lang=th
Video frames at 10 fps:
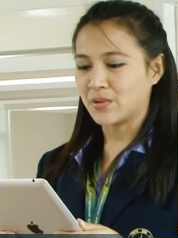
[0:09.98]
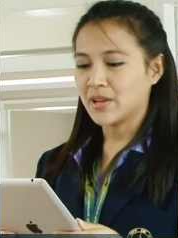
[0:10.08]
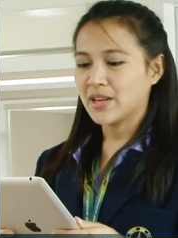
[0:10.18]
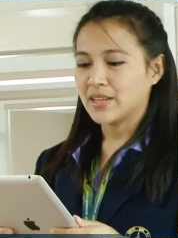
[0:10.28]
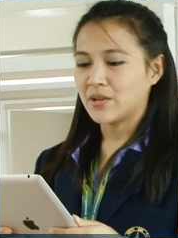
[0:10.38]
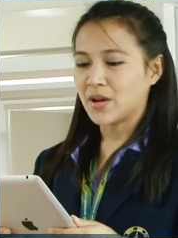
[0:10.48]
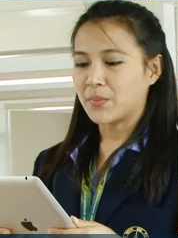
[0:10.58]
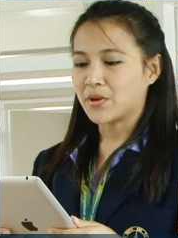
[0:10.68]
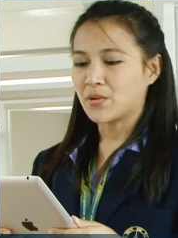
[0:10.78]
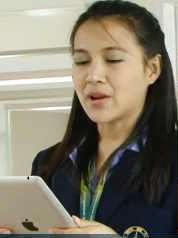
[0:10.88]
ว เกี่ยวกับ
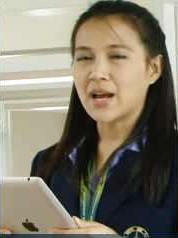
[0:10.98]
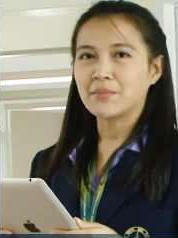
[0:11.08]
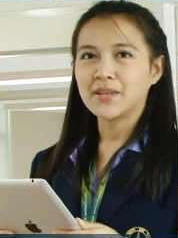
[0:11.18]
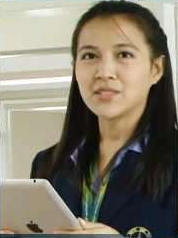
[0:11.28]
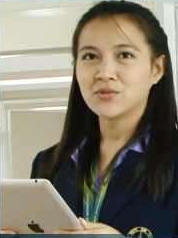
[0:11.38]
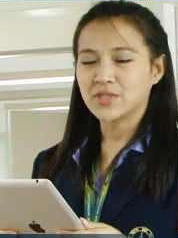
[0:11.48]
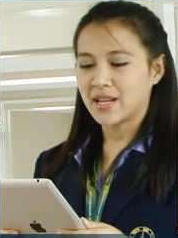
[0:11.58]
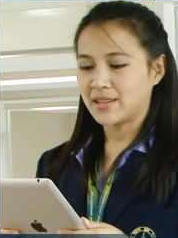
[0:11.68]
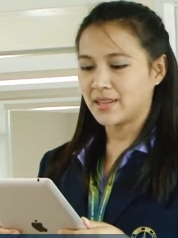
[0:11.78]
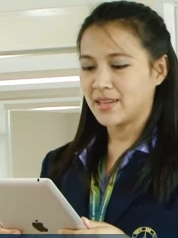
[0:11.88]
โครงการพัสดุชา
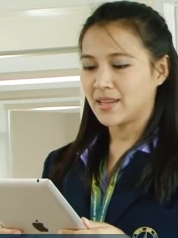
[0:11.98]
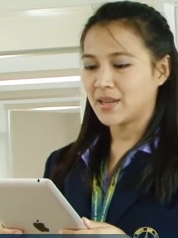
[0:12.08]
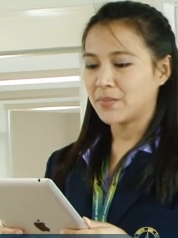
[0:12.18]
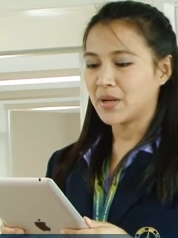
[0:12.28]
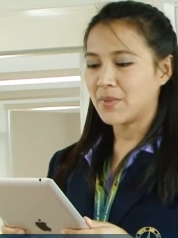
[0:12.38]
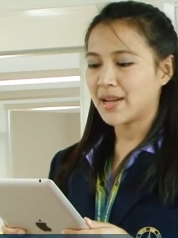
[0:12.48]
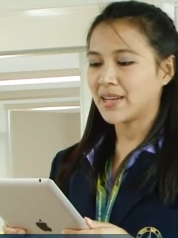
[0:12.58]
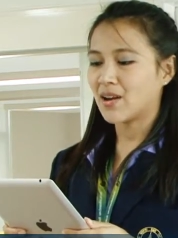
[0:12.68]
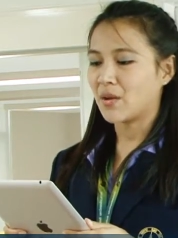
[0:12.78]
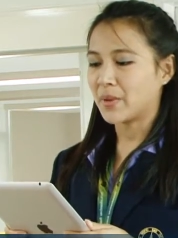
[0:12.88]
ริตี้เพื่อบ้าน
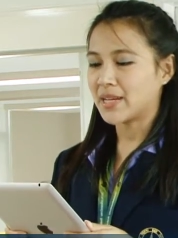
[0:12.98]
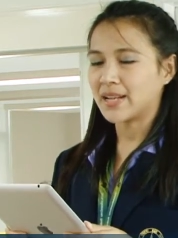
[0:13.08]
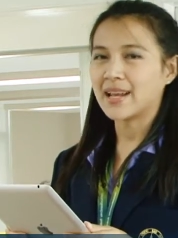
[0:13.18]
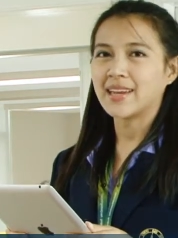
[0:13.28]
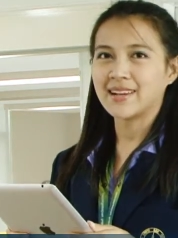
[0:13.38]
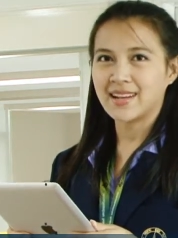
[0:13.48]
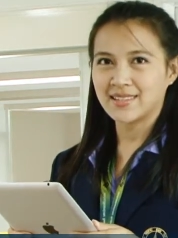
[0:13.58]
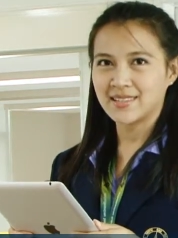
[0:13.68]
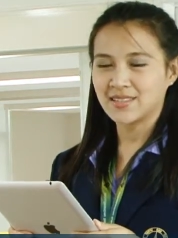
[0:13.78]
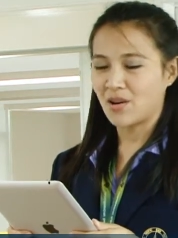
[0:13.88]
เด็กอ่อนพญาไทครั้ง
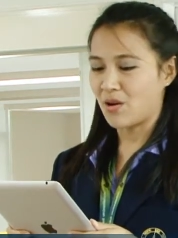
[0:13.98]
ที่